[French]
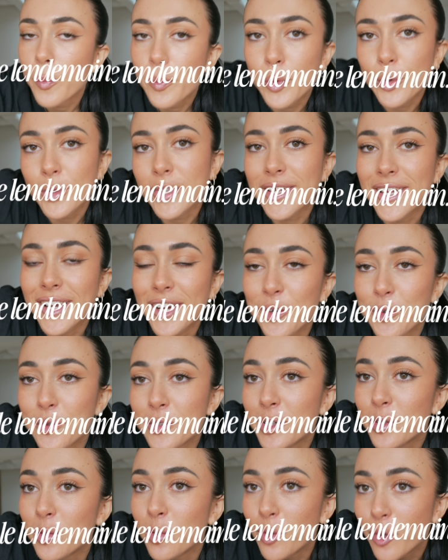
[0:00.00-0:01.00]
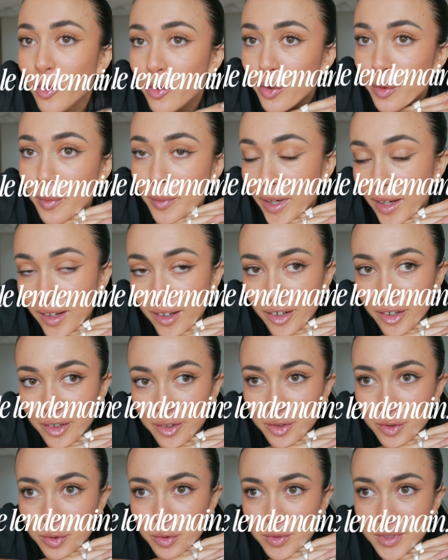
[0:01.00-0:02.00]
Bon les gars, on est le lendemain,
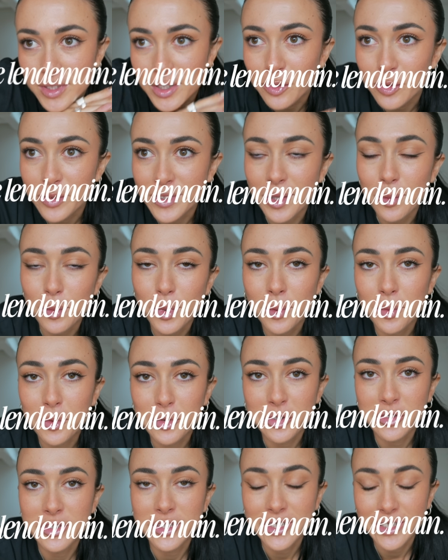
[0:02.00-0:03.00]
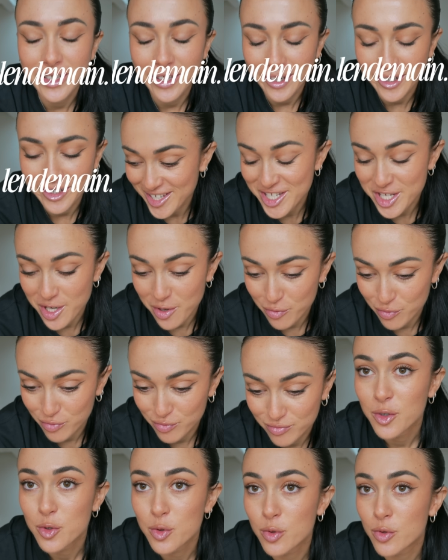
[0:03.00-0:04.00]
euh, je vous ai totalement abandonné hier, j'avoue.
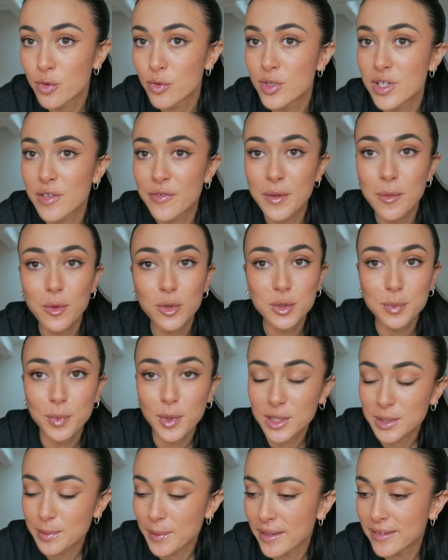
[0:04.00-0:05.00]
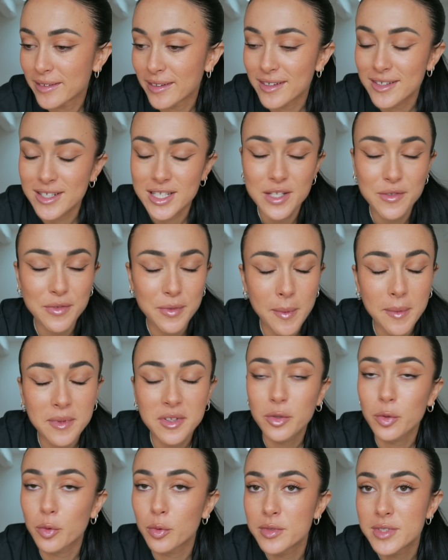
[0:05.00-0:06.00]
J'ai fait mon sport ce matin, j'ai fait ma
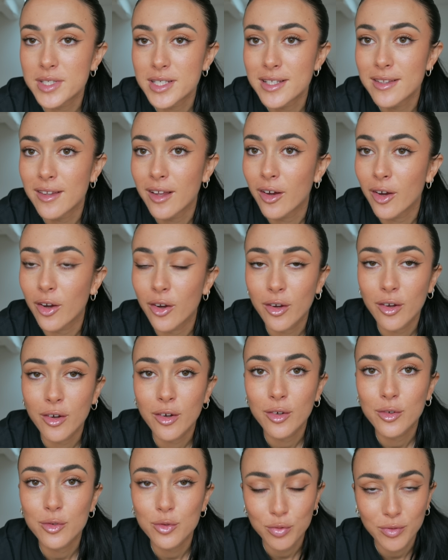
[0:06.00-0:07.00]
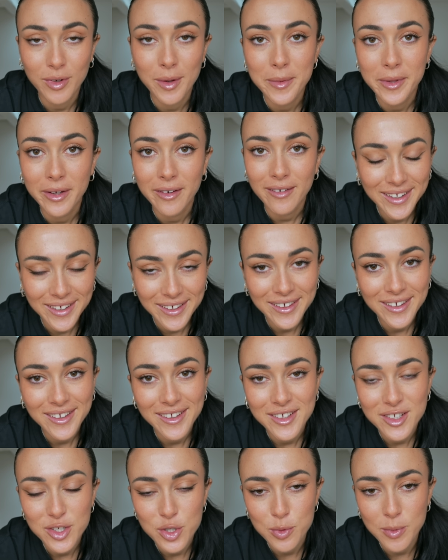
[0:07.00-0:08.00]
petite routine, euh, tout va bien.
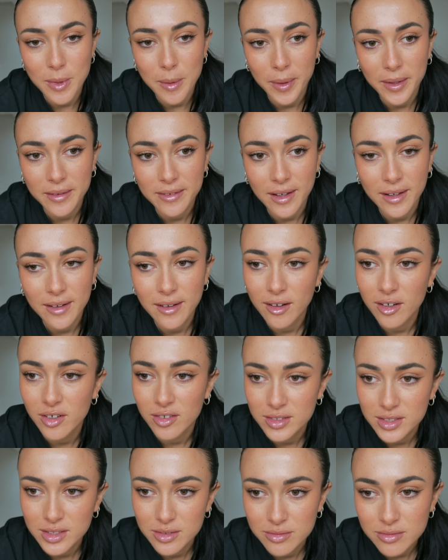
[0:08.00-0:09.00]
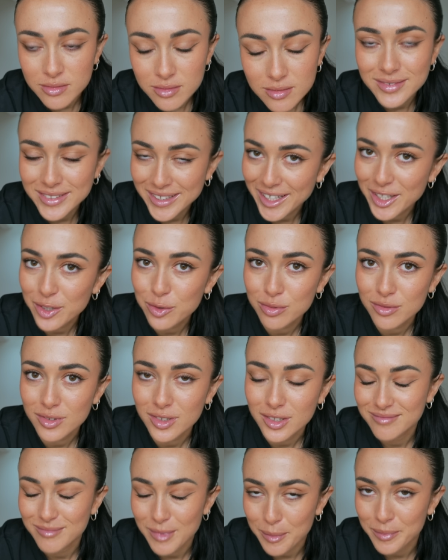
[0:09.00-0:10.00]
Et je m'apprête à aller à un rendez-vous très
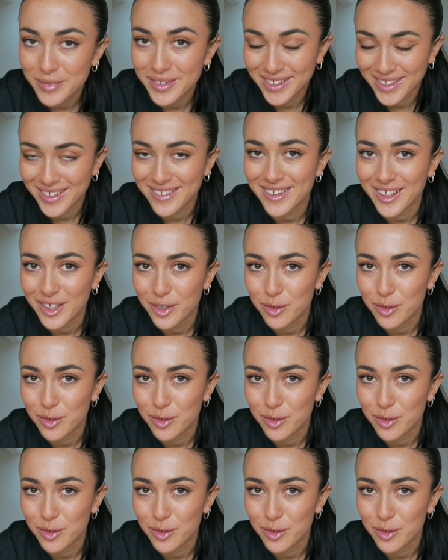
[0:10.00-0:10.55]
cool, même très très